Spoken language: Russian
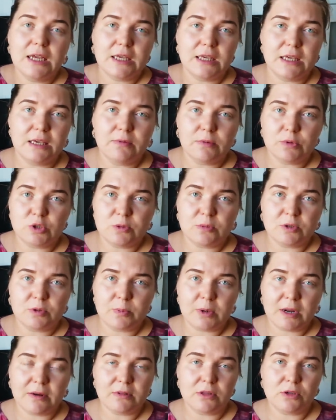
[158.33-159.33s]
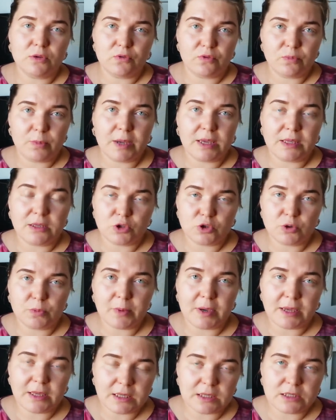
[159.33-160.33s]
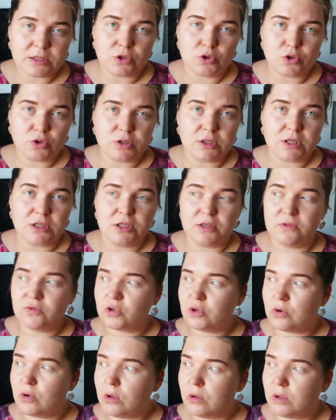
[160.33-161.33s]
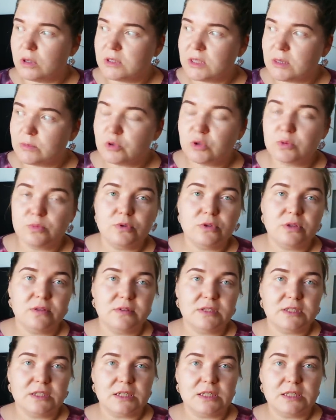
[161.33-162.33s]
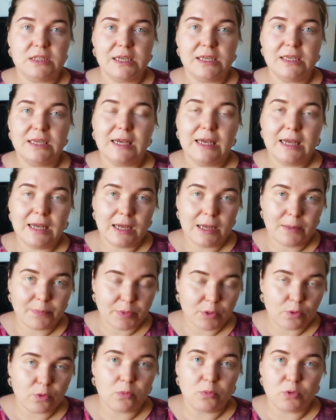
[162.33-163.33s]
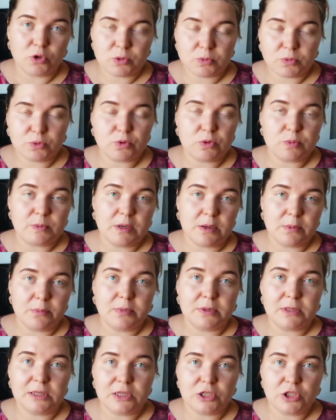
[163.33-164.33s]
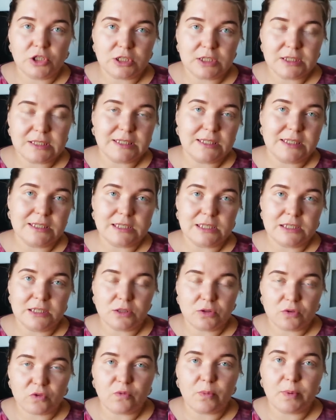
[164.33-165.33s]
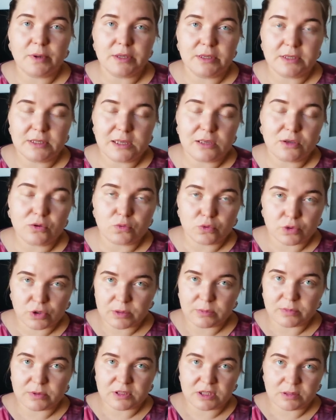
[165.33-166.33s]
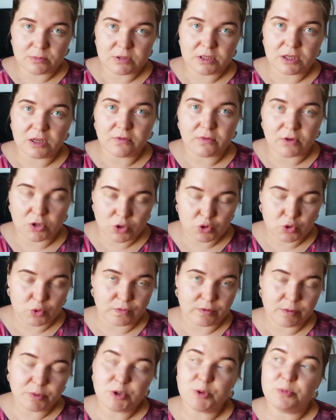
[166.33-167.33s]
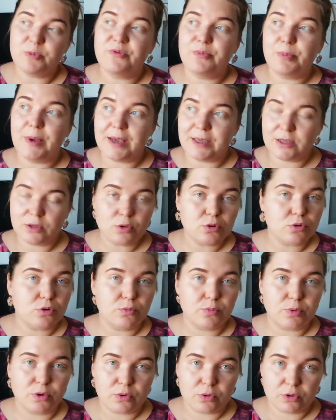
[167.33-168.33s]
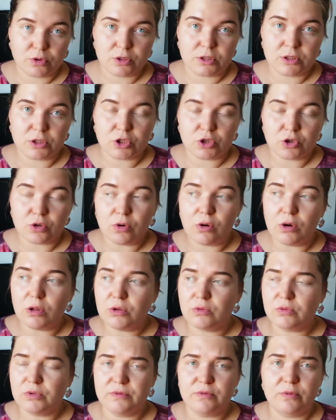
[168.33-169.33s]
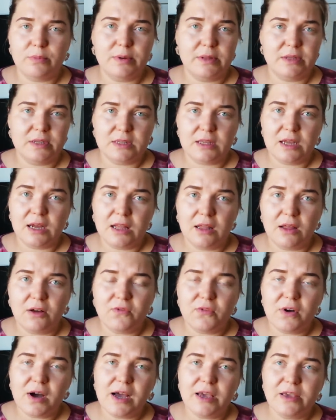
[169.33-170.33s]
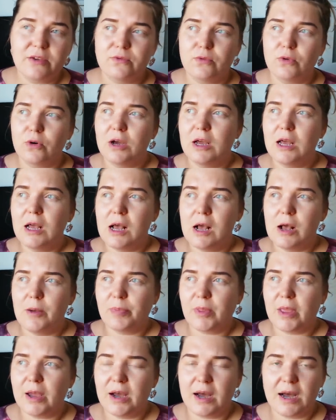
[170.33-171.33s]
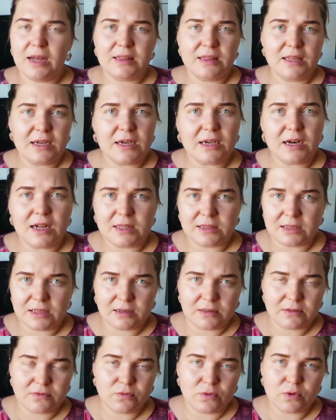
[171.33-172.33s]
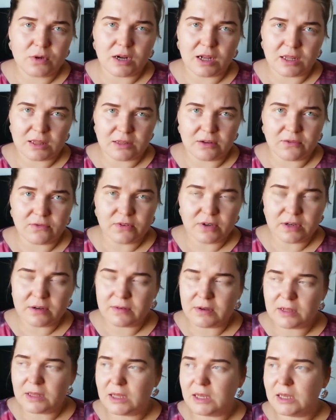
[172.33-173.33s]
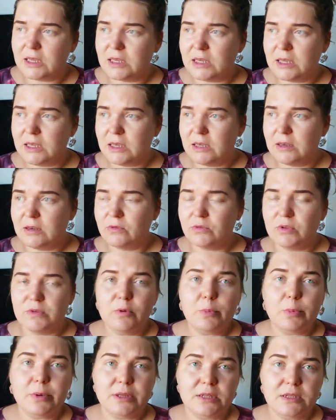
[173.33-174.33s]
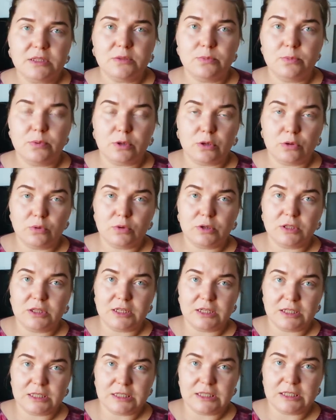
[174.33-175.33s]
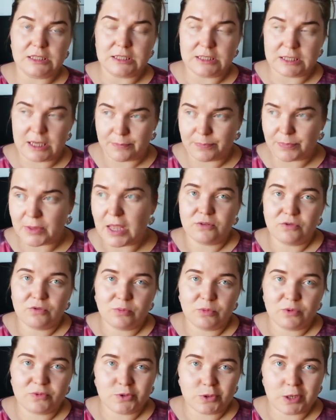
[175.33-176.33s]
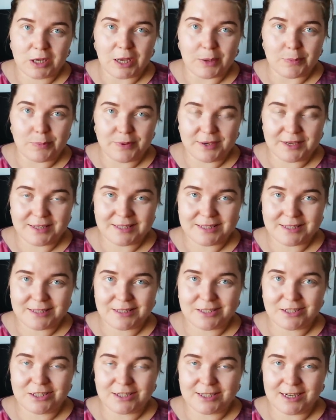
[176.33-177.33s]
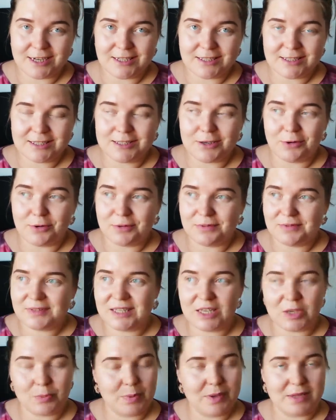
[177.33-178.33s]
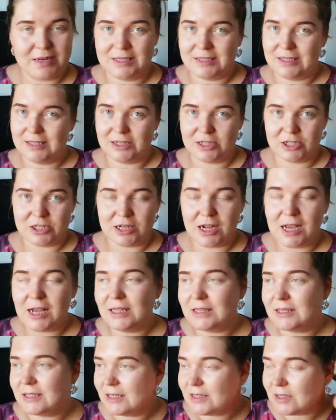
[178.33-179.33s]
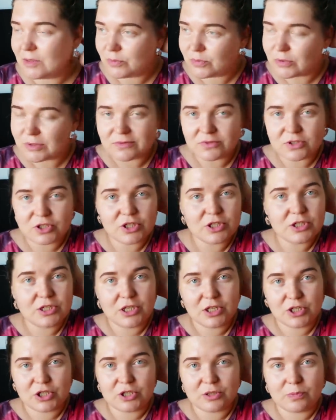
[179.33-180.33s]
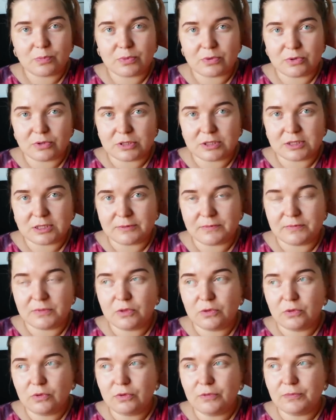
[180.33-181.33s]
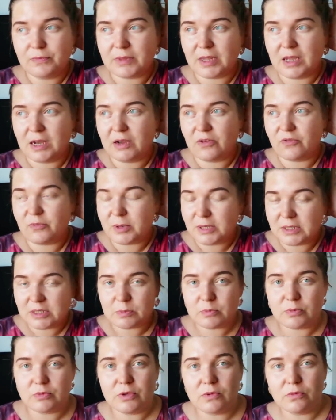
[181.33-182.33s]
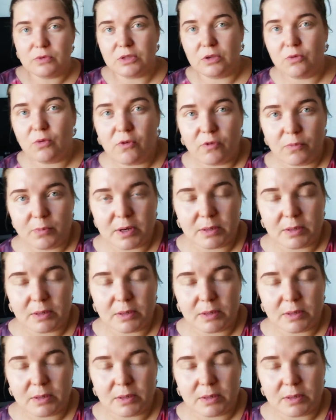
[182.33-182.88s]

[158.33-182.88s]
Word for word: И, в общем, отправила, говорю, в пятницу, еще пятница, еще сходи в школу, а там суббота, воскресенье. Ну, может быть, успеем подлечиться. Если нет, то в понедельник уже обратимся к врачу врачу. В общем, в пятницу он приходит со школы, у него болит голова, его э, однократно или двукратно вырвало, и у него поднялась температура 37. Я думаю, все капец. Сейчас он всех перезаражает, и это будет вообще нечто просто. Ну, а, в принципе, у него такого